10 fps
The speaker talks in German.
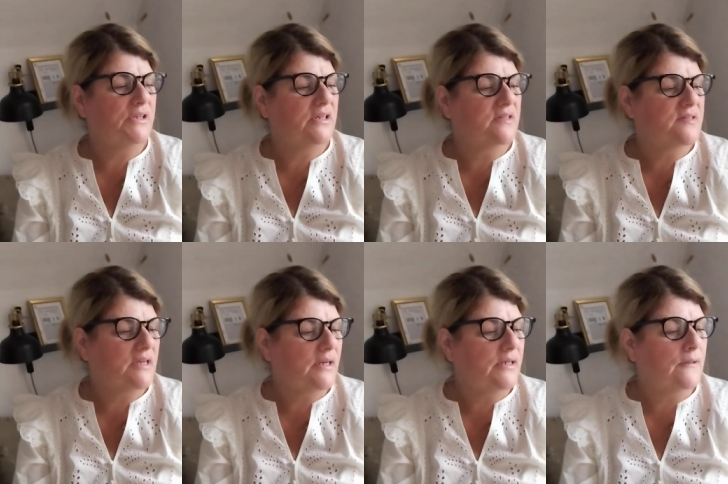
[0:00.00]
bin ich ganz
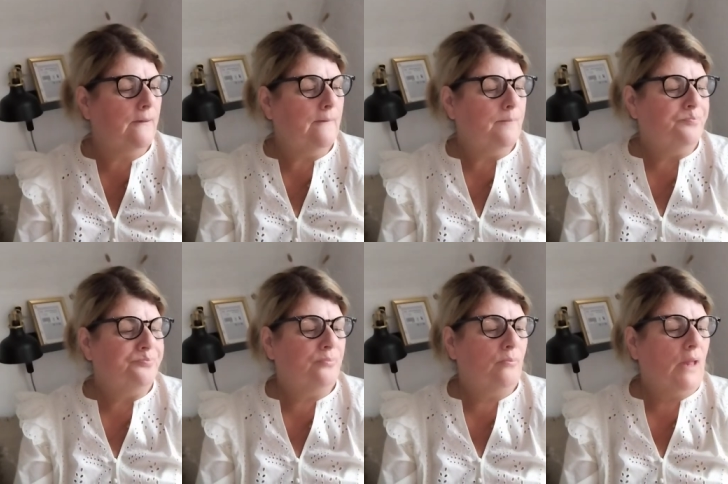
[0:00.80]
ehrlich.
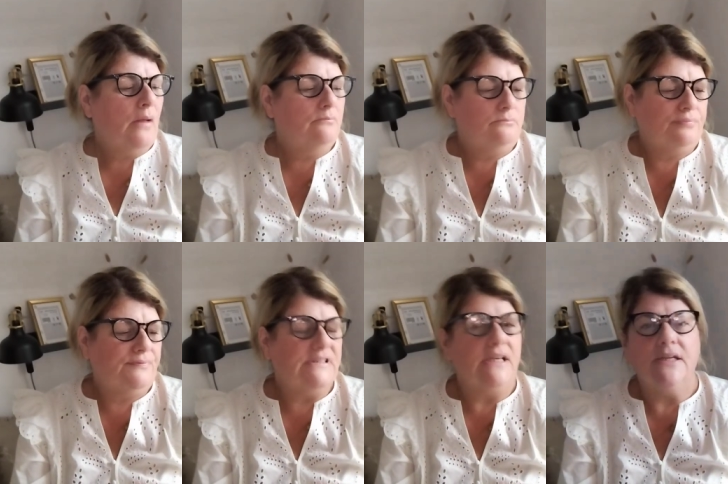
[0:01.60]

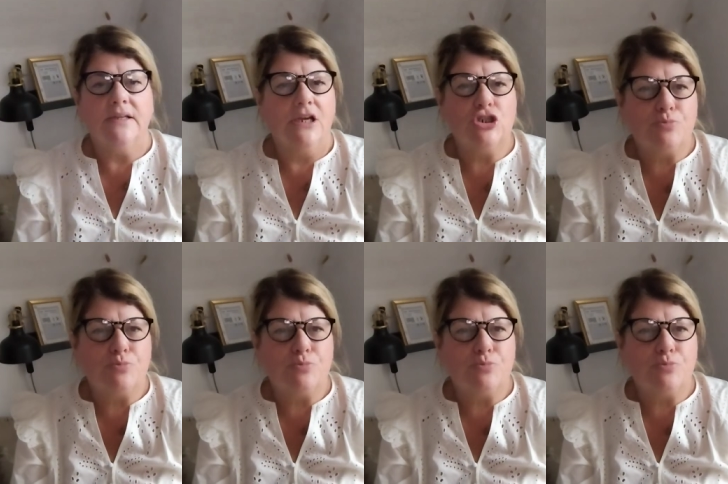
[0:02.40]
Wir gehen gern